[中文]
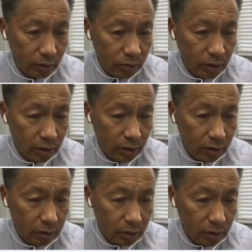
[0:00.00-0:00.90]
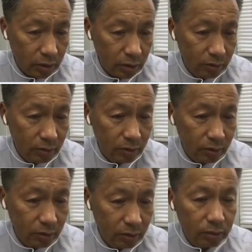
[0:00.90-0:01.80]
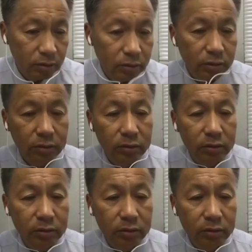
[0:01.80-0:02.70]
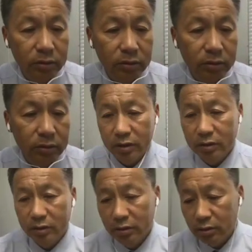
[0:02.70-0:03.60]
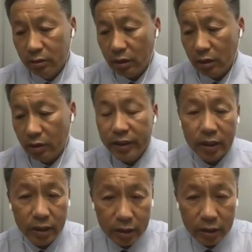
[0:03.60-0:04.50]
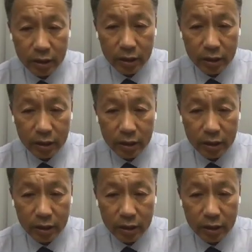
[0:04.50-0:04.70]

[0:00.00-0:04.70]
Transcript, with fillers: 我这这这这这播放。对，嗯，好，对不起，好，现在可以了吧？